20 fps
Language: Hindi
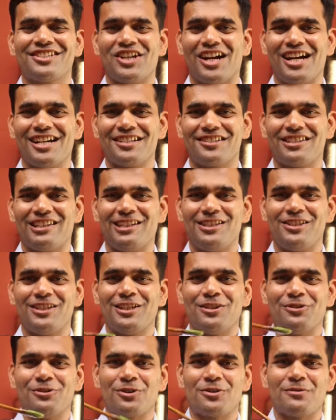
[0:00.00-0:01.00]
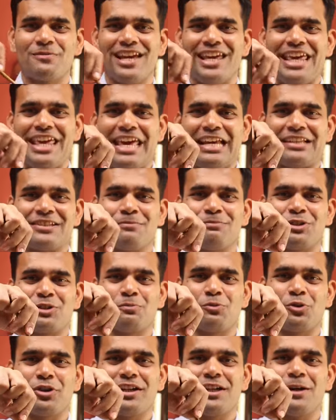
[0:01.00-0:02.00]
छाछ लीजिए उसमें एक
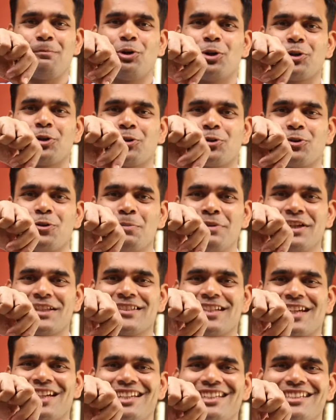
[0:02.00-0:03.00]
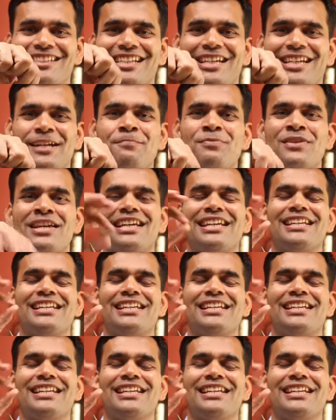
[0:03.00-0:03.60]
चम्मच मुरेंगा पाउडर को मिक्स कर लीजिए